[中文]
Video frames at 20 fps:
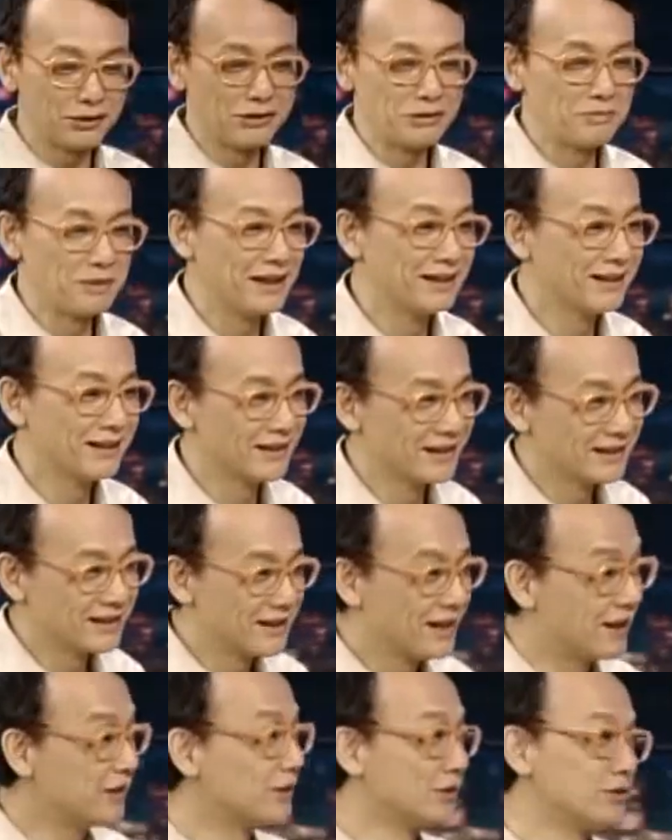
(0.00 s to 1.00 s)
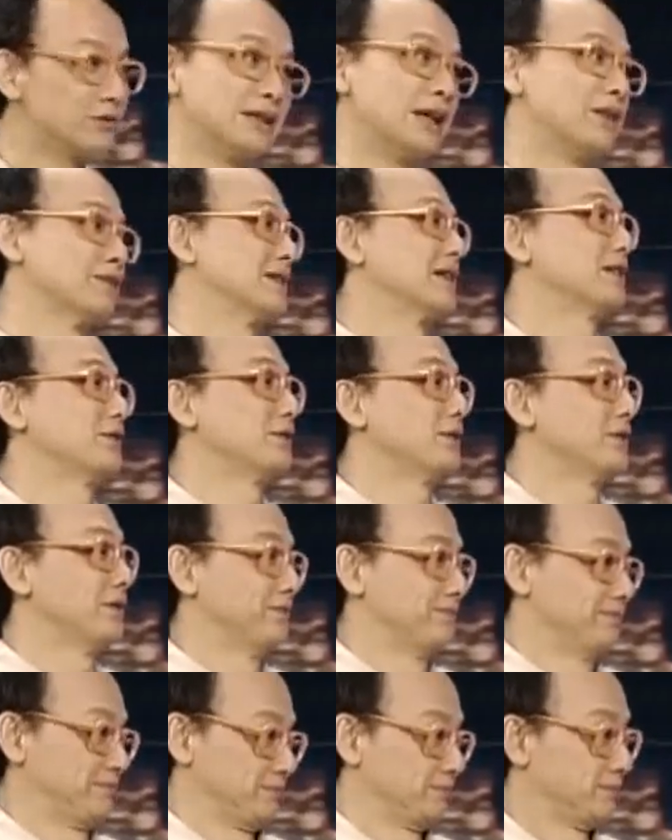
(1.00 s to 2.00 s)
去续一杯，那店员都让我再
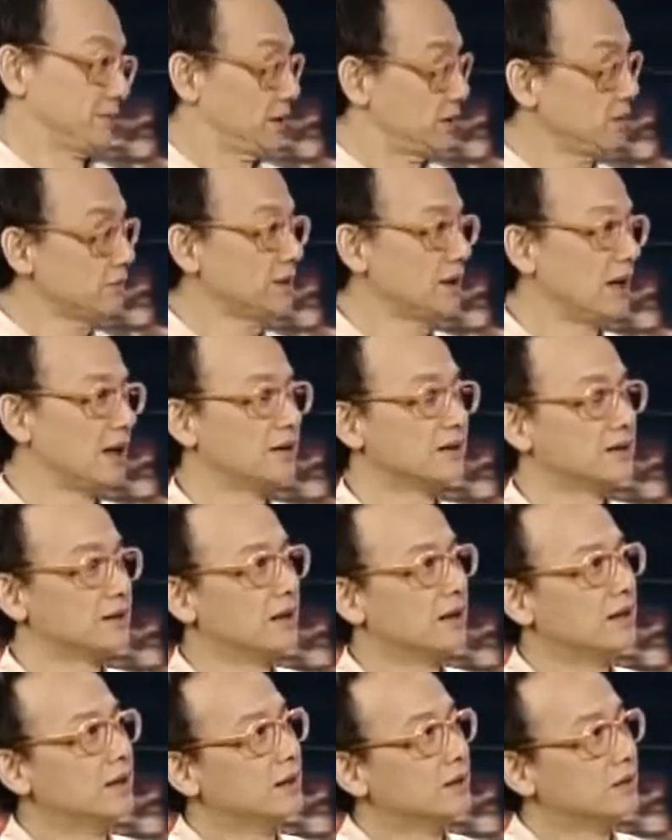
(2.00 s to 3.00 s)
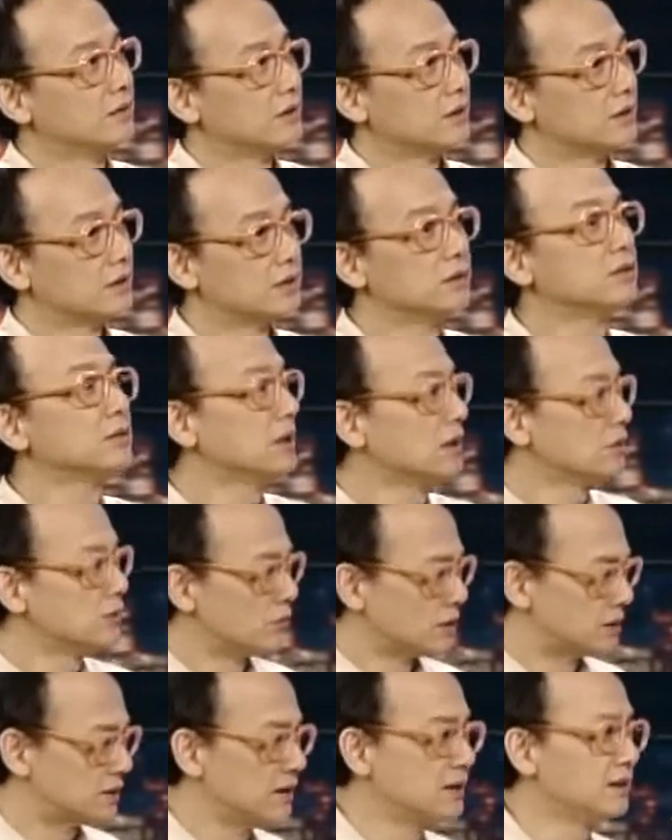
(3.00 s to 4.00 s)
续，就这样。可是
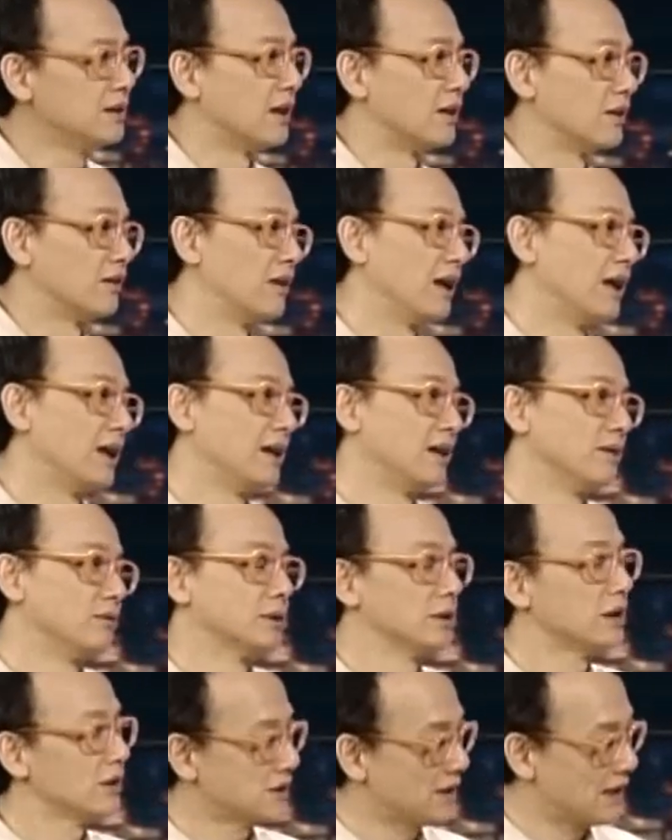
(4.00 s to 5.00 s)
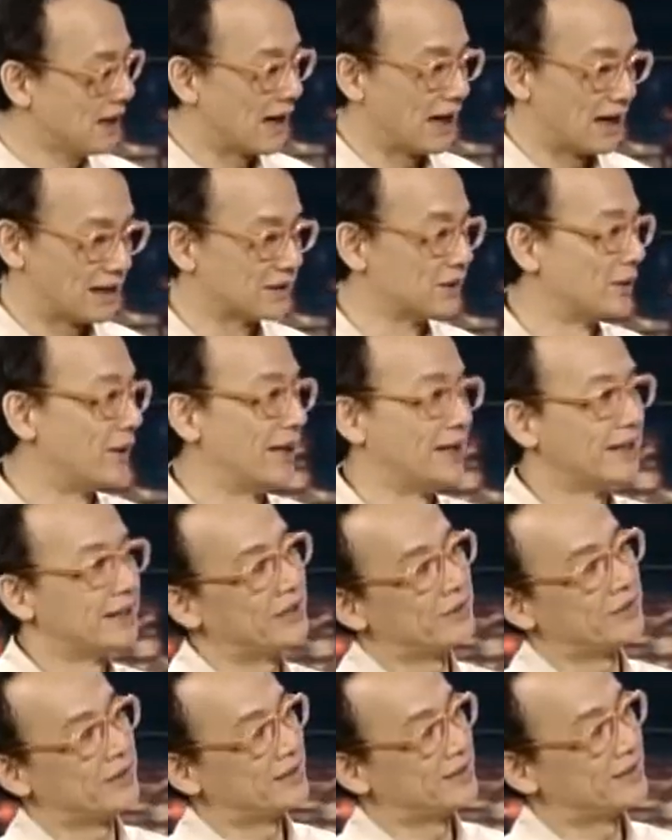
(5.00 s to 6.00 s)
那时候真的很快乐，我到现在还是怀
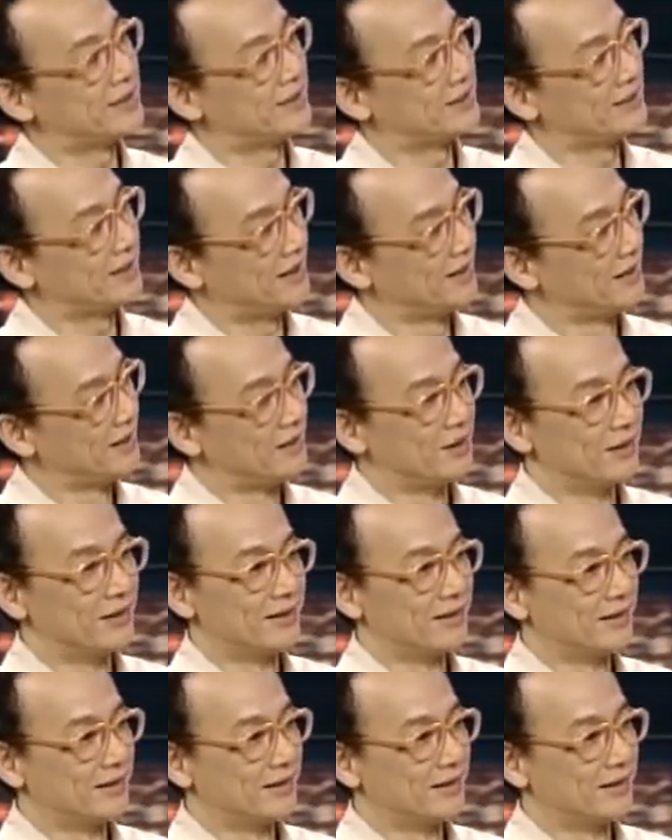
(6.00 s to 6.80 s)
念那段日子，